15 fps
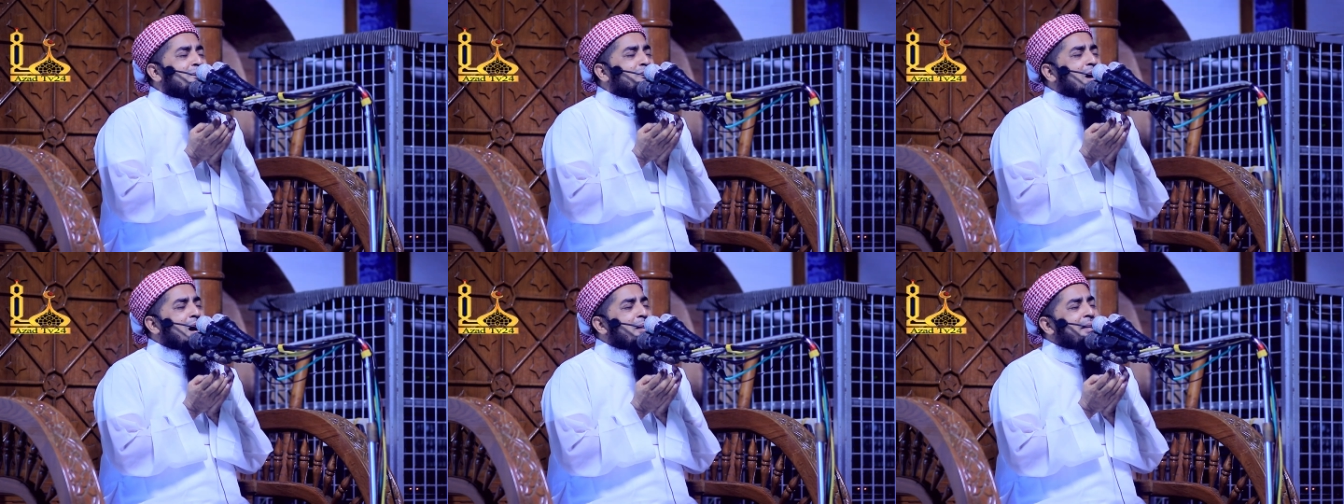
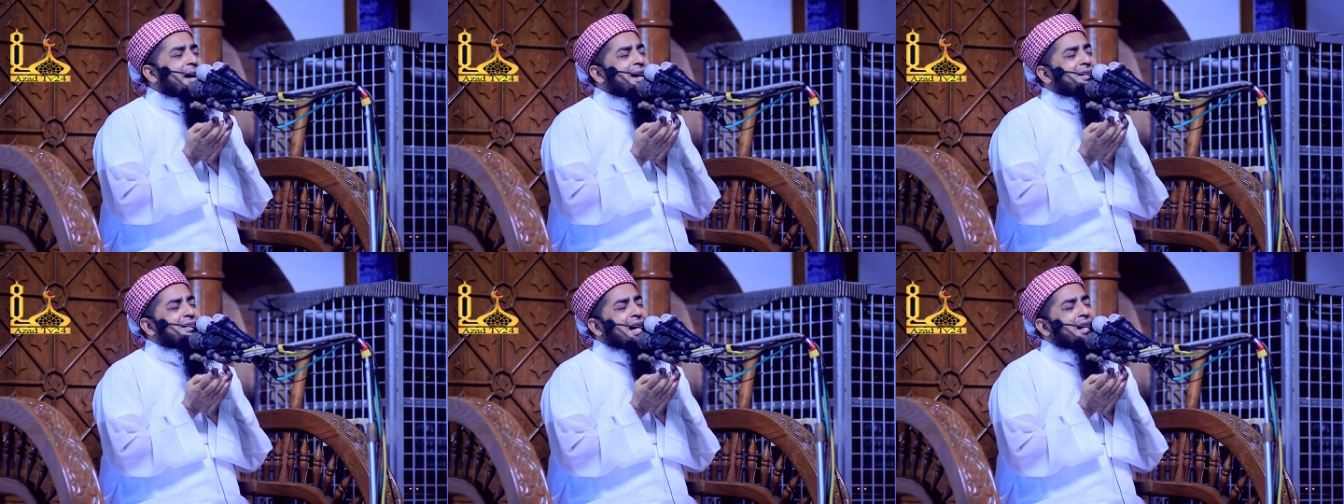
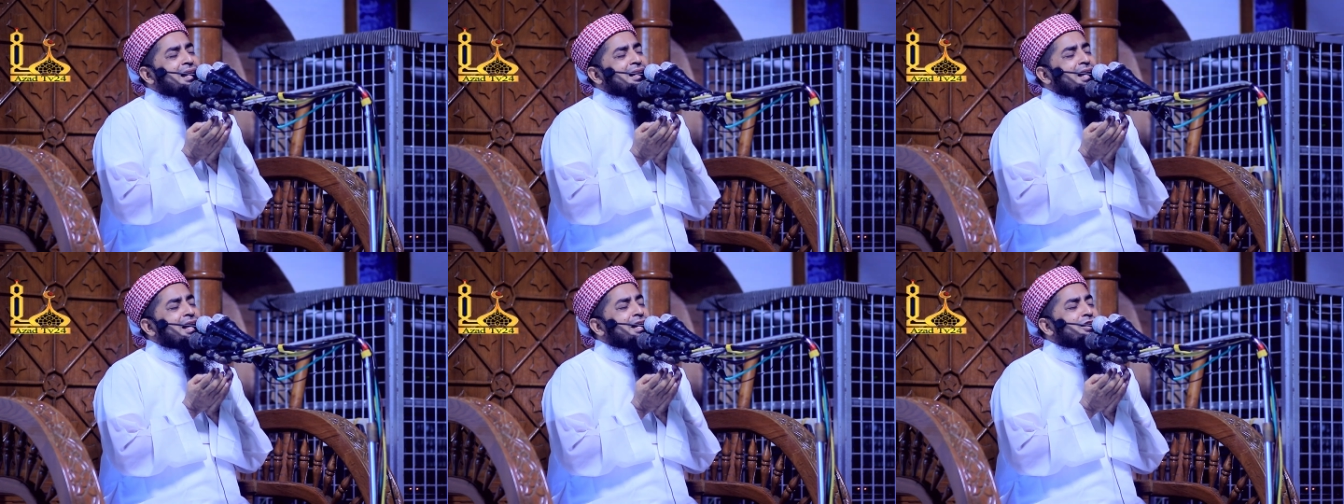বাবাই
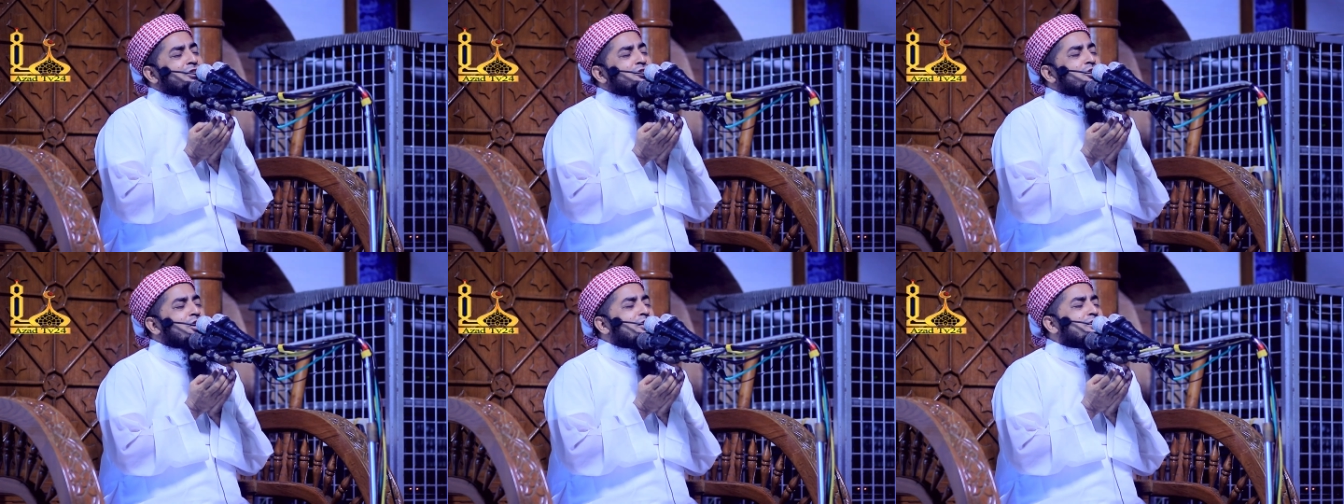জানলে
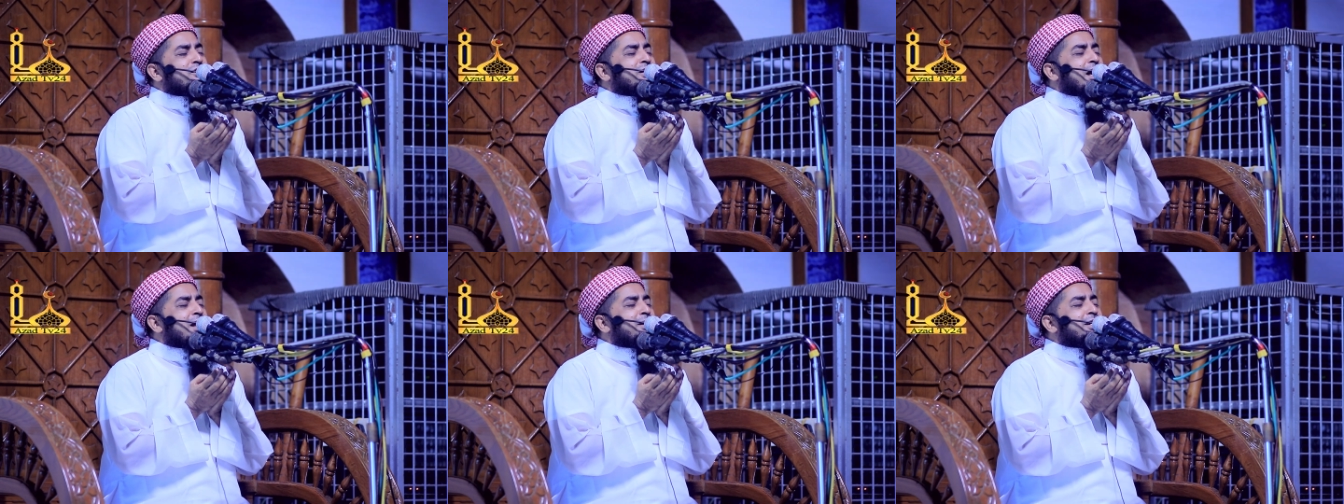
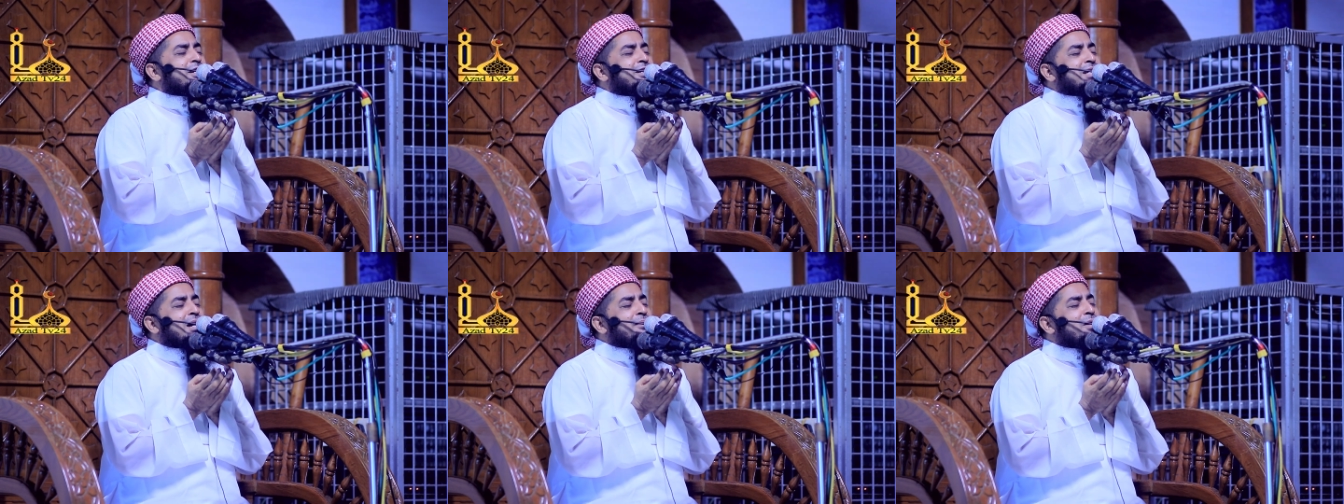সন্তান
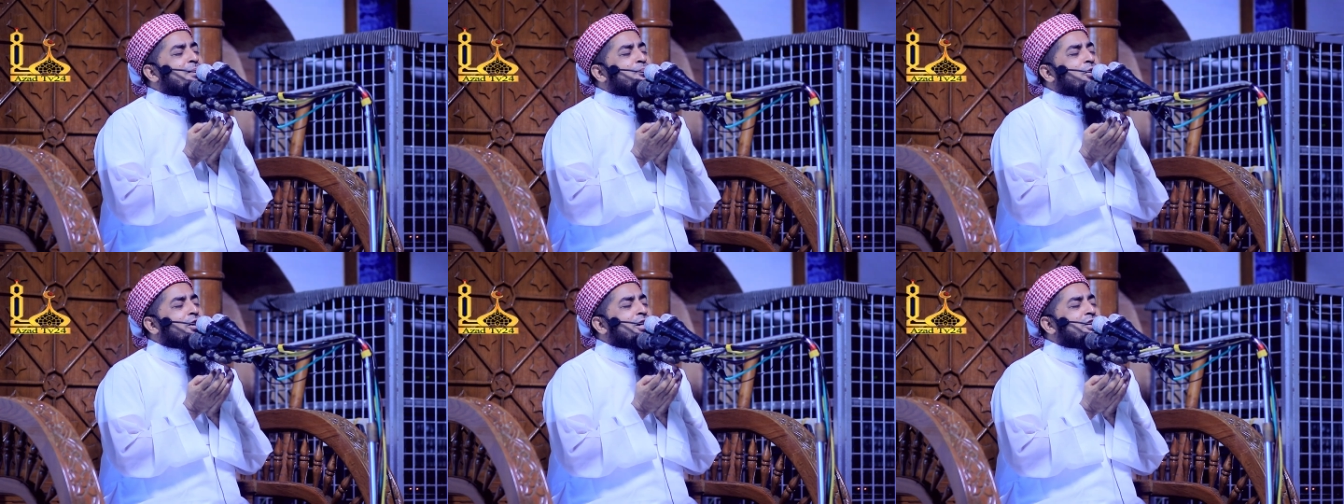হিসেবে
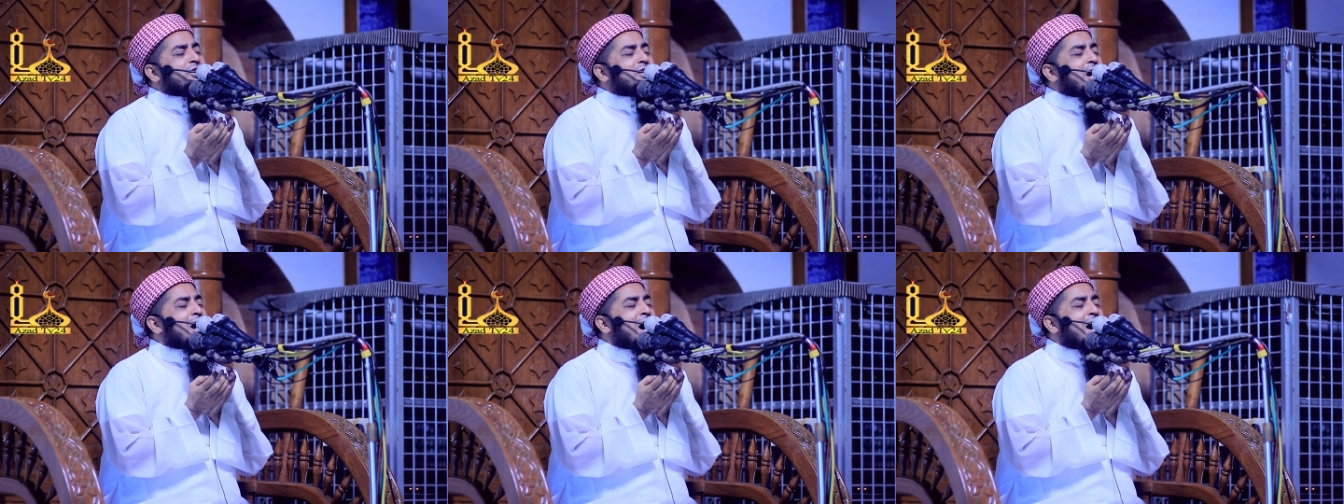
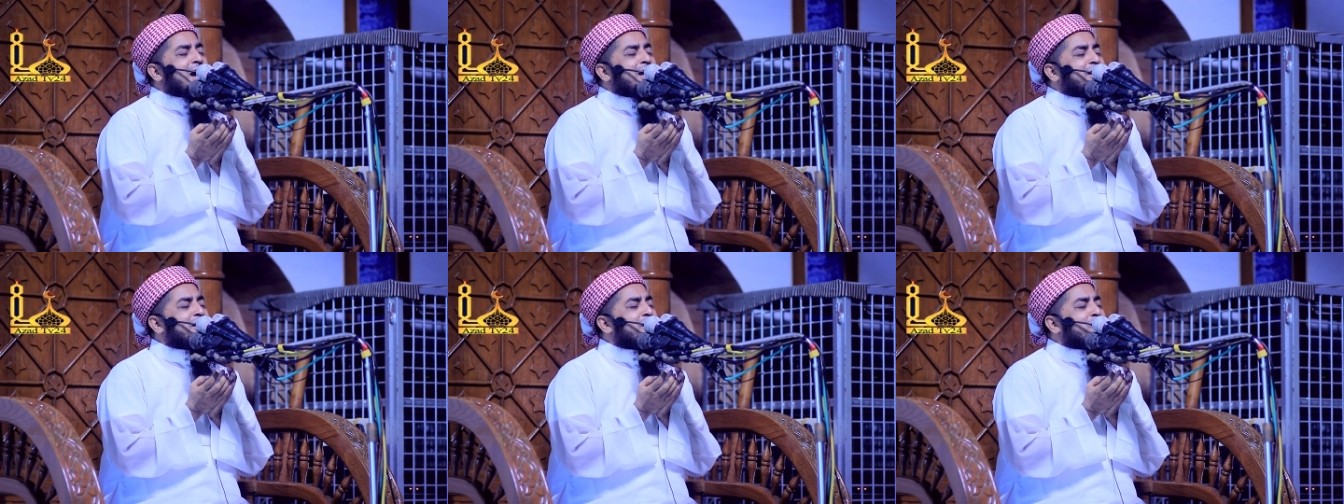
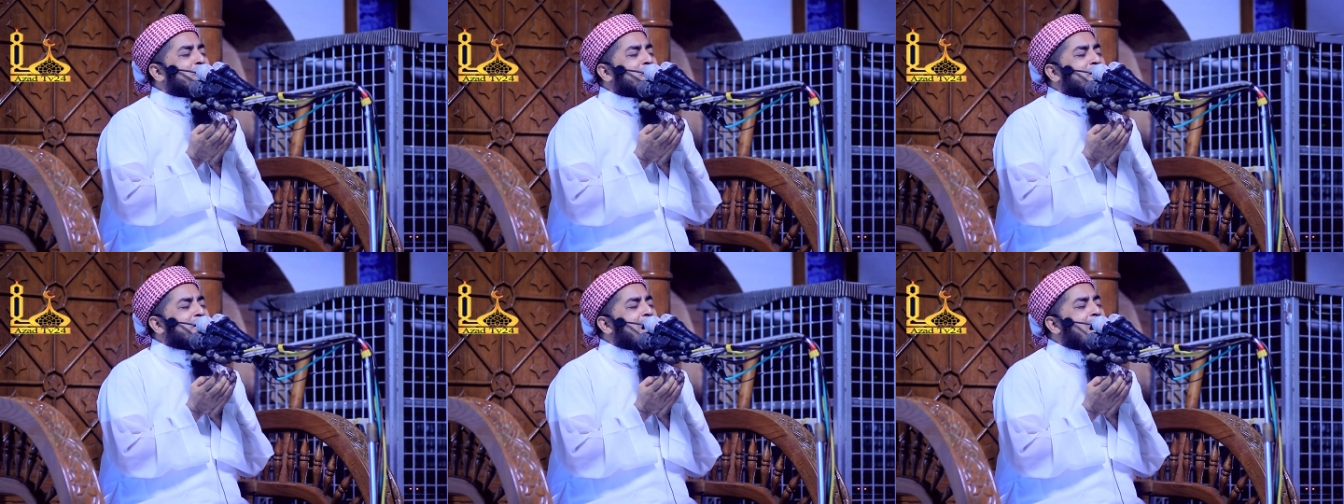পরিচয় দিত
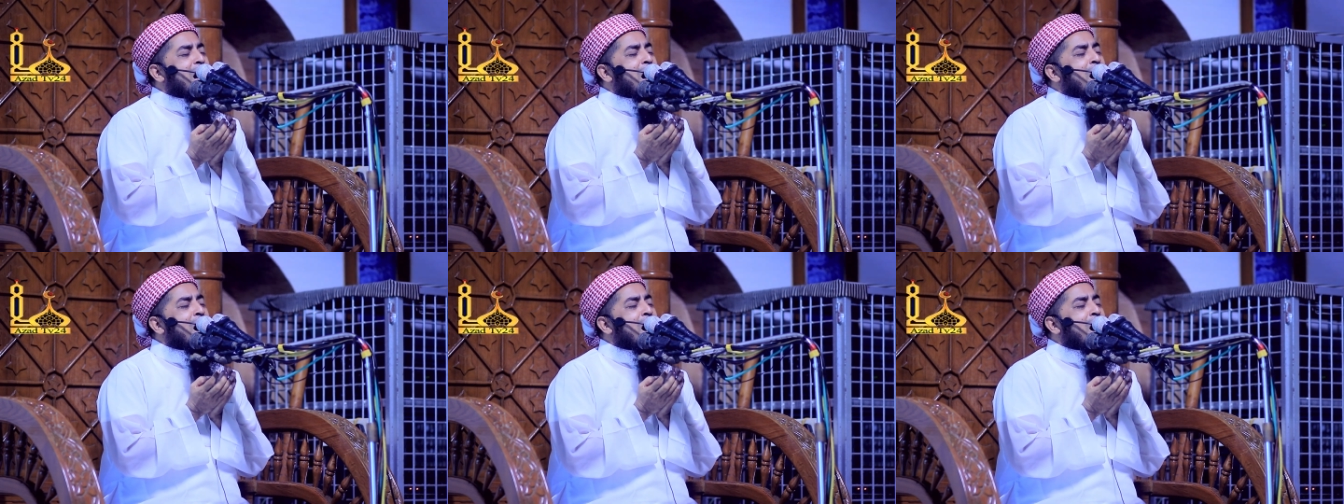না